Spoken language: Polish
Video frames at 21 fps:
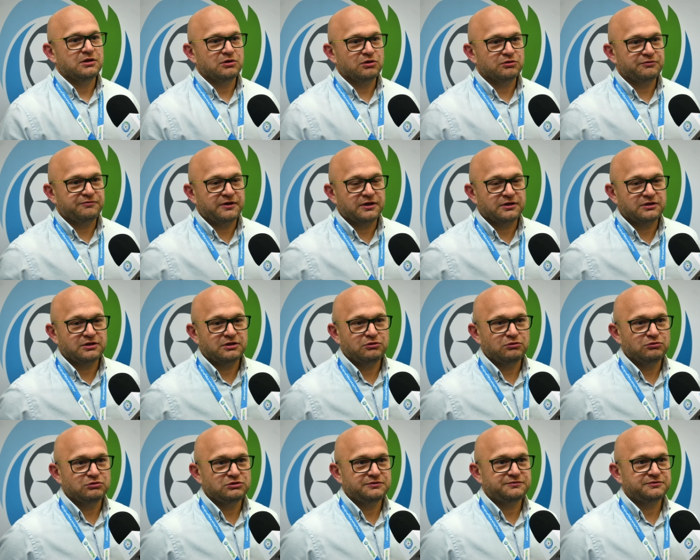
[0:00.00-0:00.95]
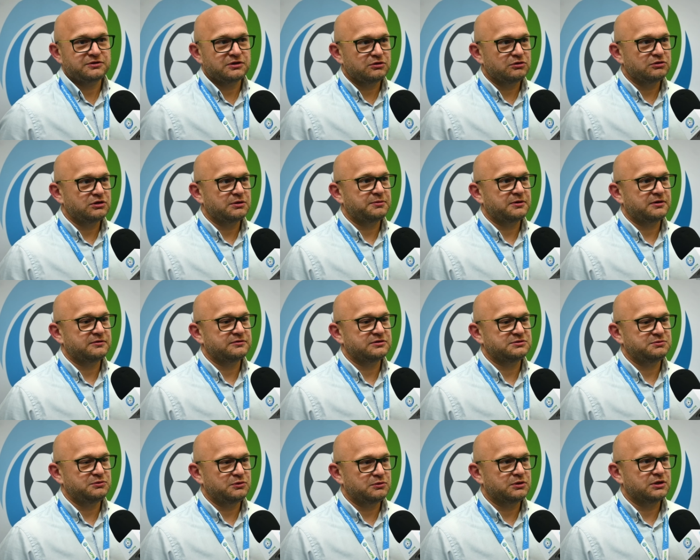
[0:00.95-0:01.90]
otwarte do ludzi, wtedy oni naprawdę
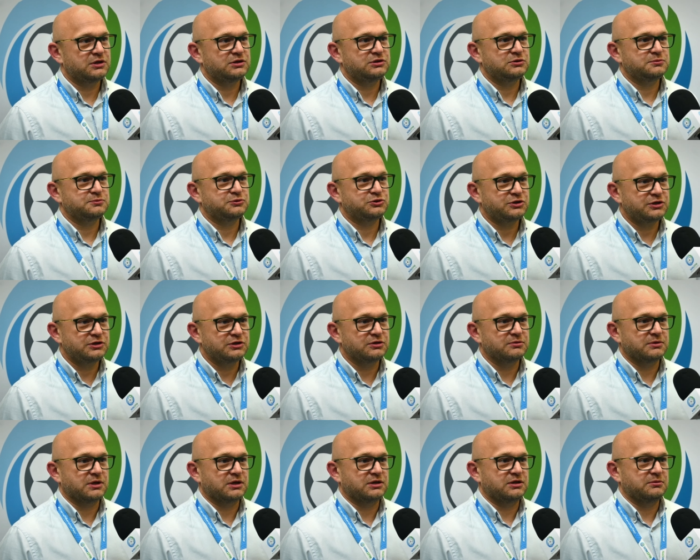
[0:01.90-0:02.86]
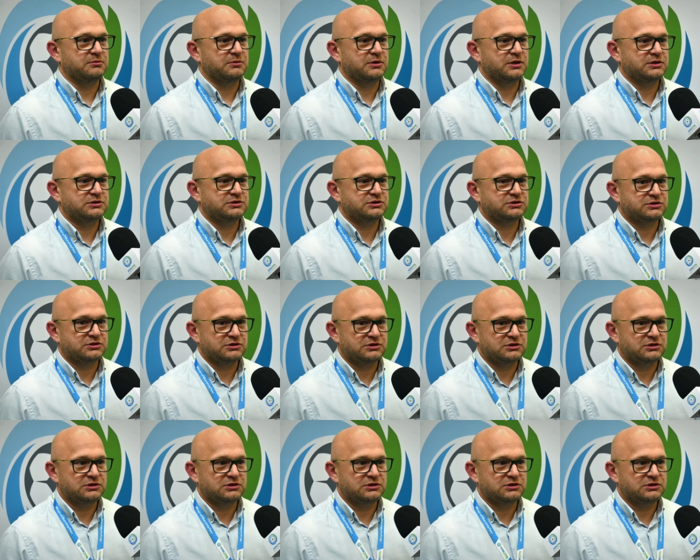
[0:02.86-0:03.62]
z miłą chęcią przyjdą na ten mecz,